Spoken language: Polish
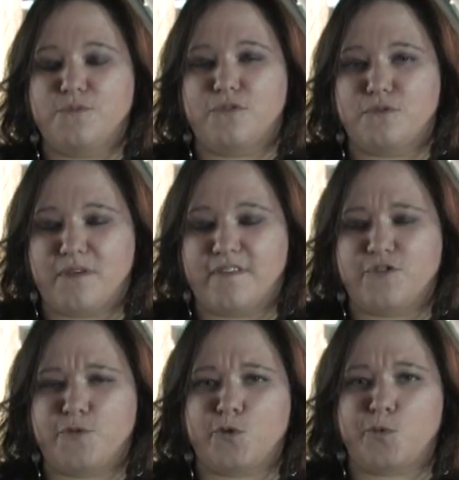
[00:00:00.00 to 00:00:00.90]
porozmawiać
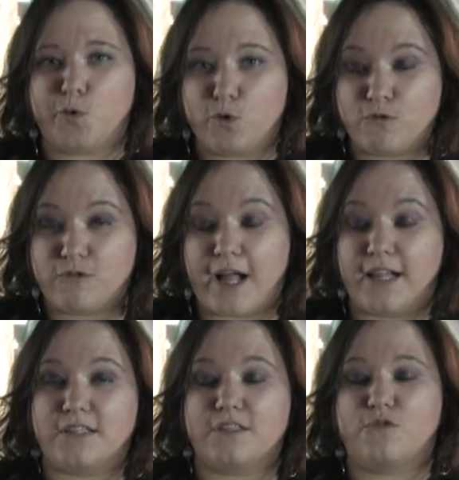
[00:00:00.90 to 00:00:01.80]
w sposób
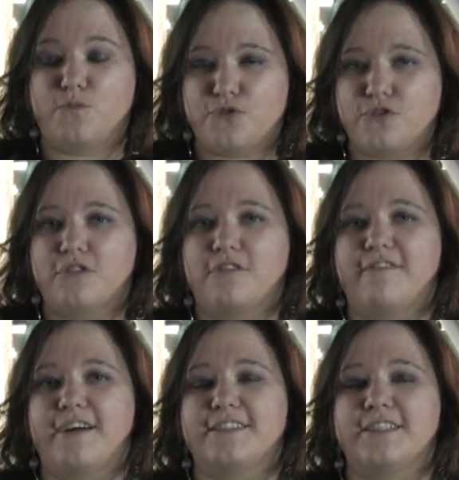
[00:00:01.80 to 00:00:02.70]
kulturalny,
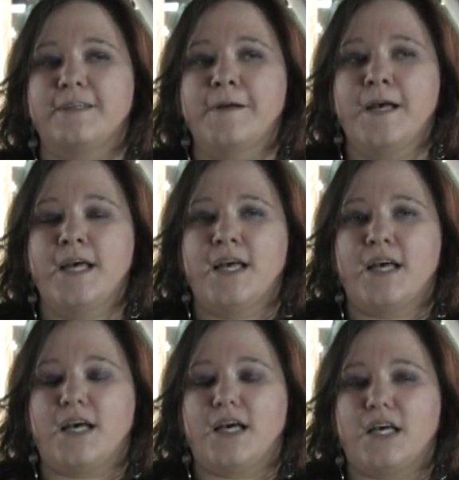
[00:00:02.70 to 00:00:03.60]
uporządkowany,
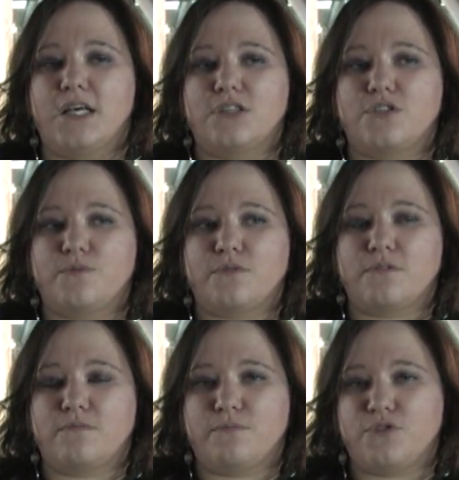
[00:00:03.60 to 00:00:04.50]
E, żeby
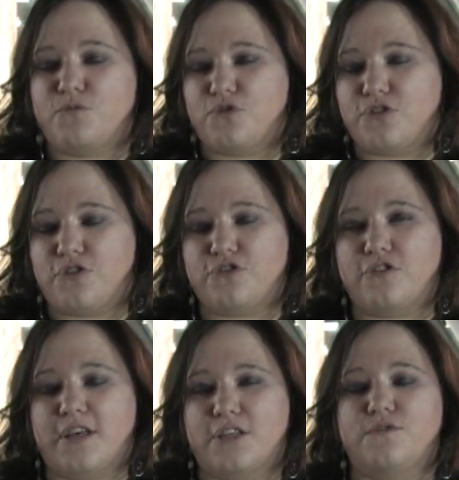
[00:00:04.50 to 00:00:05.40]
być może dojść
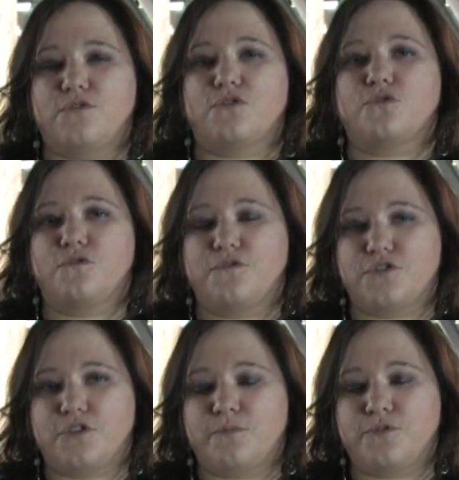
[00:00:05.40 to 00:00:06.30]
do jakichś wniosków
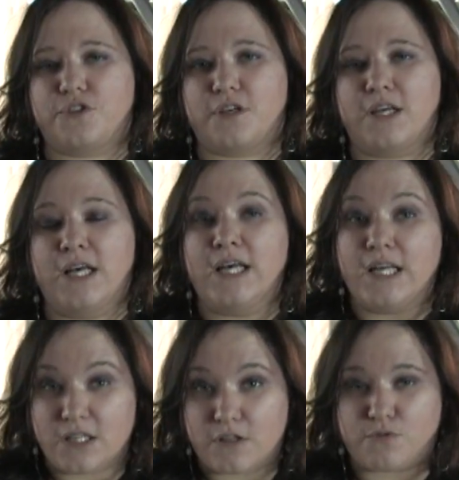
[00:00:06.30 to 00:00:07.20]
i żeby się
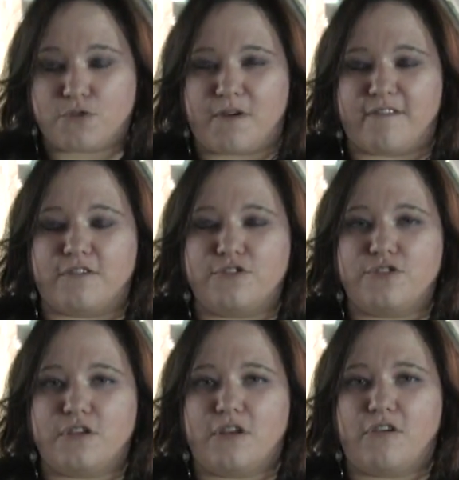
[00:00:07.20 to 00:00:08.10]
dobrze
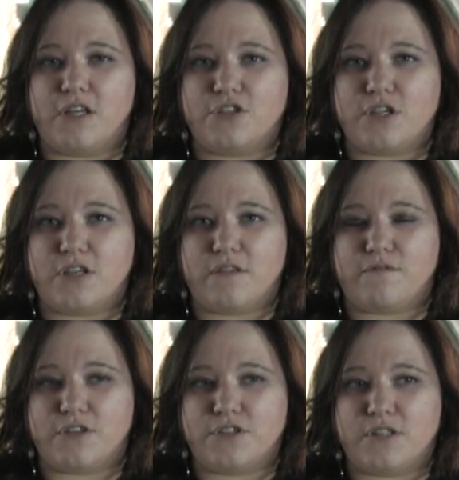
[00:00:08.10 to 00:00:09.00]
bawić. I oranżerie
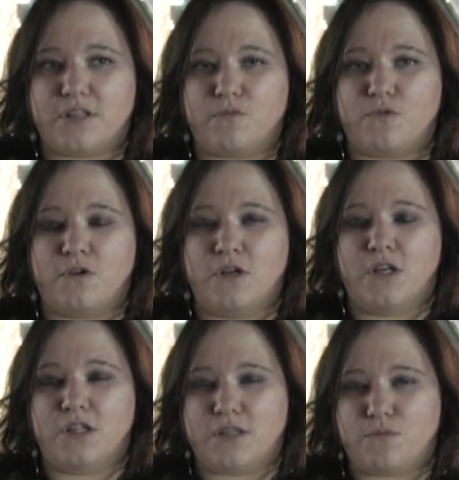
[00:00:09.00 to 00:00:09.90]
właśnie temu,
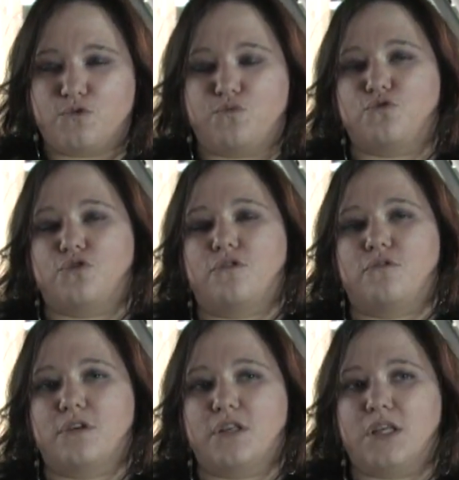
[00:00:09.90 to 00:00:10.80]
temu
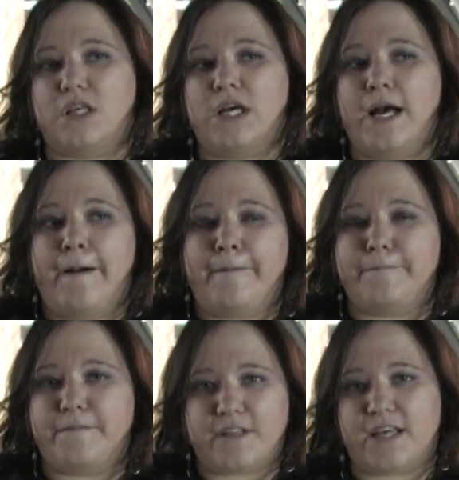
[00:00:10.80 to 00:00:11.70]
służą i
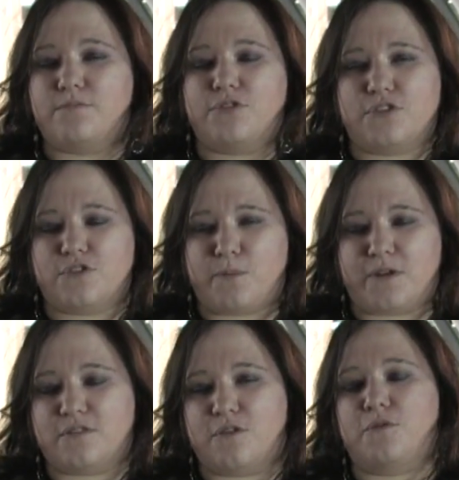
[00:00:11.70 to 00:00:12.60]
wydaje mi się, że jest to
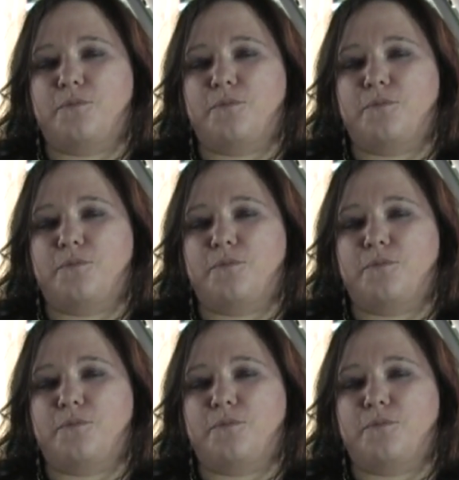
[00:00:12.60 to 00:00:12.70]
bardzo dobry